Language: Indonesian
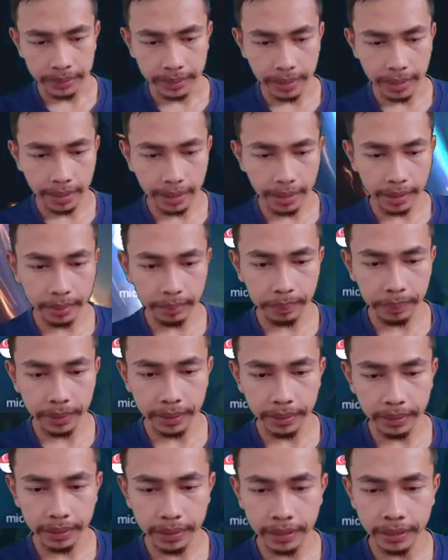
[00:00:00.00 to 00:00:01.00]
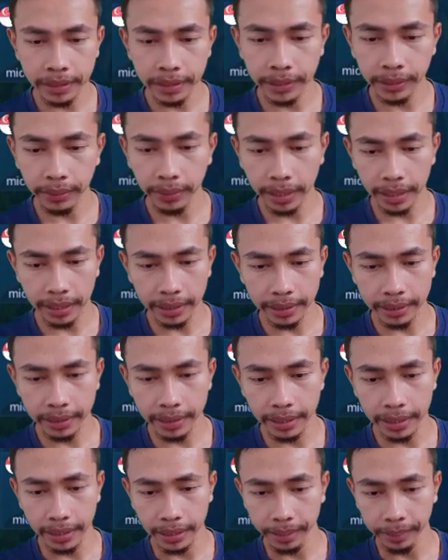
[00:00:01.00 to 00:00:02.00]
Silakan pilih hero
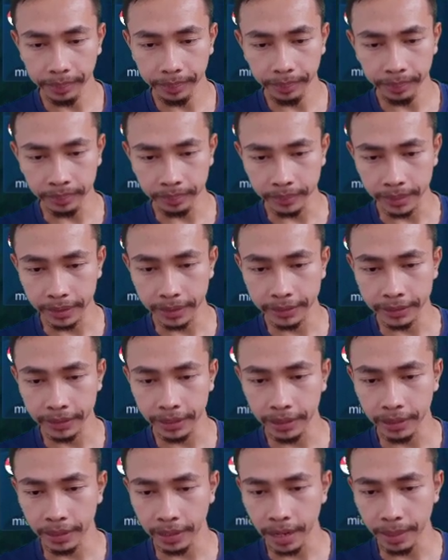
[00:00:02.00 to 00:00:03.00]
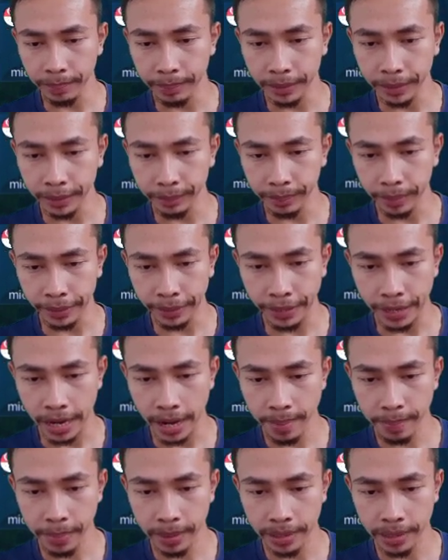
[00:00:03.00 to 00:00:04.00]
Anda. Nah di sini kakak pengen pakai
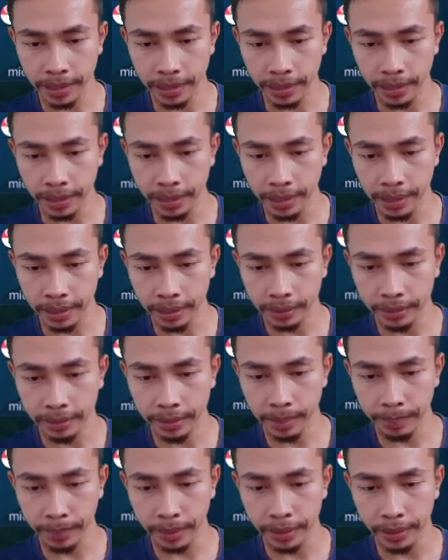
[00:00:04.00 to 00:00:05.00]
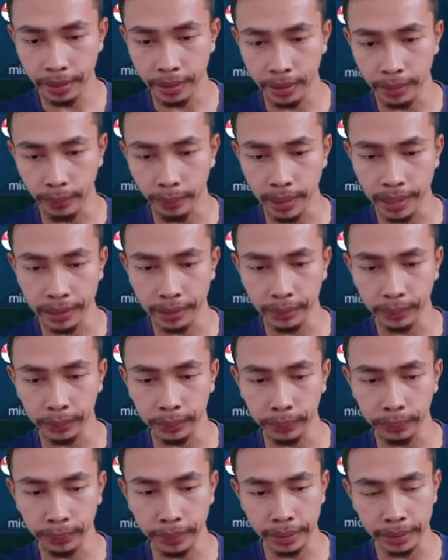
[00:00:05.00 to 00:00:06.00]
apa ya? Ini apa ini?
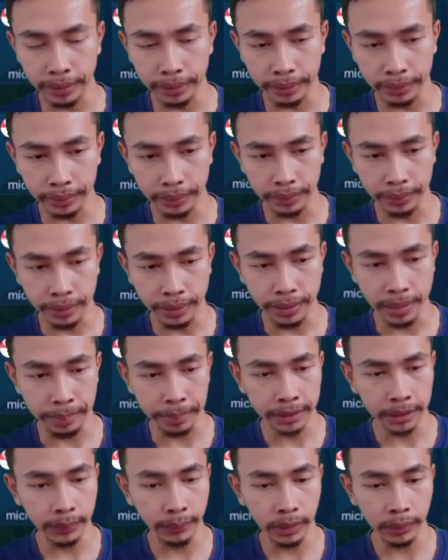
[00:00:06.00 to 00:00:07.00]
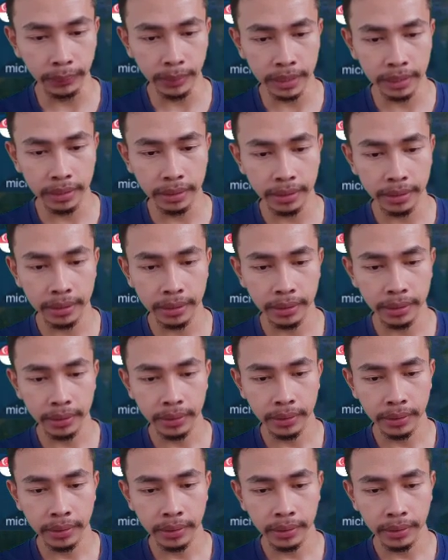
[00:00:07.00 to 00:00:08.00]
One One. Kayak apa sih One One?
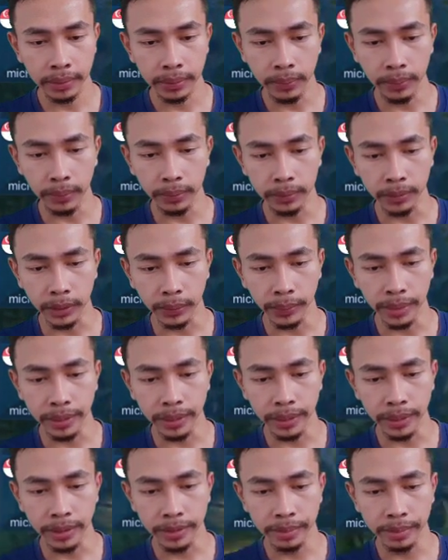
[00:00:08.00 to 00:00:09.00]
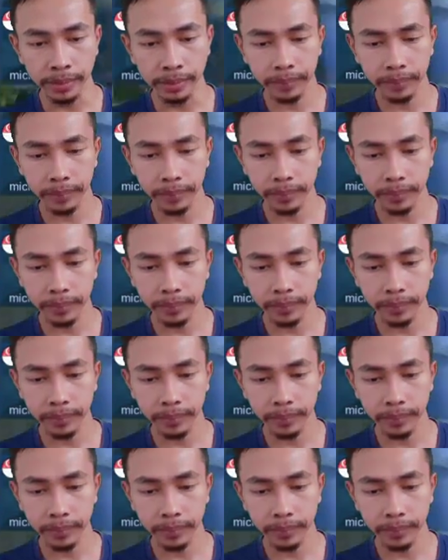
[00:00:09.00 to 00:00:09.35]
Oh cewek ya.